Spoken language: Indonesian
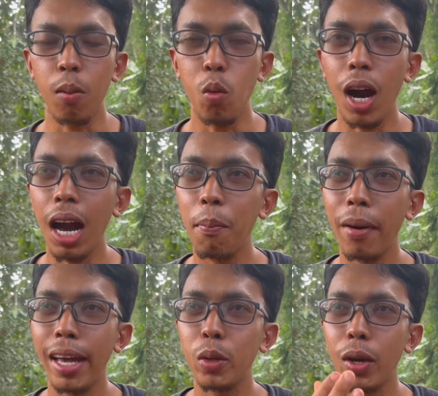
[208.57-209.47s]
buah
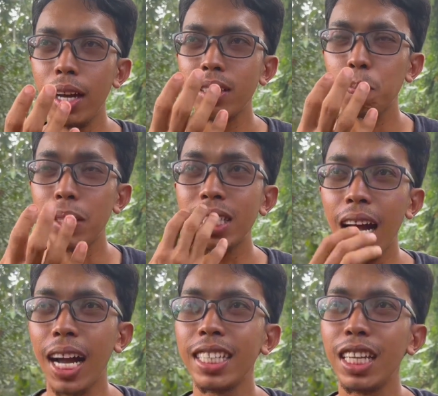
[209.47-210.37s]
rambai itu guys,
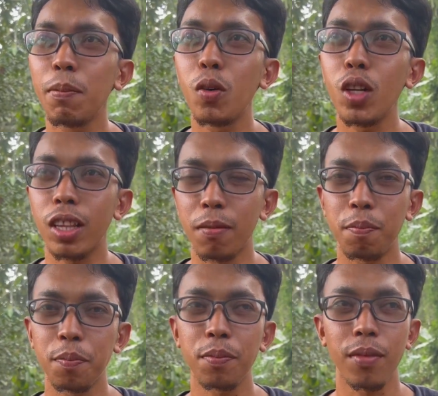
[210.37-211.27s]
pecahkannya di mulut.
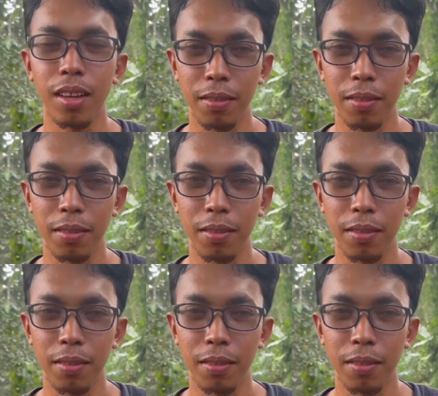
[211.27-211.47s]
Hmm.